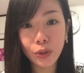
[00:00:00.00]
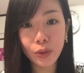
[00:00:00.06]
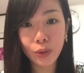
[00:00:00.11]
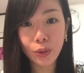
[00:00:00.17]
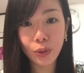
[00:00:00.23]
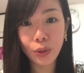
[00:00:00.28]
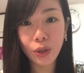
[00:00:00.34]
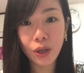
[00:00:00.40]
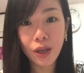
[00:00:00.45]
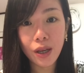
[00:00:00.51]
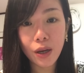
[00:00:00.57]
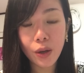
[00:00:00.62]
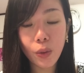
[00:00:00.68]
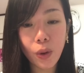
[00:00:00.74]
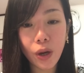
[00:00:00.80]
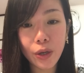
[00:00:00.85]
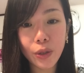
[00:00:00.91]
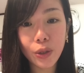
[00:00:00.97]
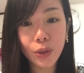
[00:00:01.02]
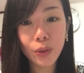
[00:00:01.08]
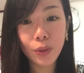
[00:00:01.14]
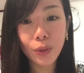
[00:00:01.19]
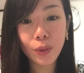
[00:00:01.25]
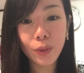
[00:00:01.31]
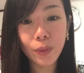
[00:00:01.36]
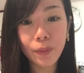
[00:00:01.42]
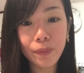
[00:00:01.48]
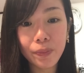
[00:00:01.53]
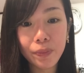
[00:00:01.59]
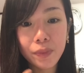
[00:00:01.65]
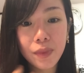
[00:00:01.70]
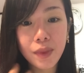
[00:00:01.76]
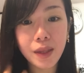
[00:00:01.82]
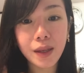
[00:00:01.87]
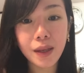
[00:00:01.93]
yung kung ano yung
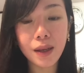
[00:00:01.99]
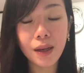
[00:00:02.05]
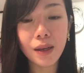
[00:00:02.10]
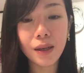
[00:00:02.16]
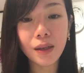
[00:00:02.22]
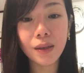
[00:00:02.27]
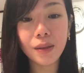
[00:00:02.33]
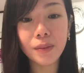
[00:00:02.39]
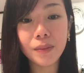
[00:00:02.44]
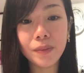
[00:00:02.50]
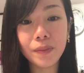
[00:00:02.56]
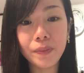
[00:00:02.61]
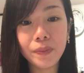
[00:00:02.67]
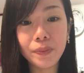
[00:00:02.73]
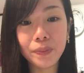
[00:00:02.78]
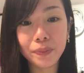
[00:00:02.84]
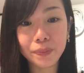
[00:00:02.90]
um,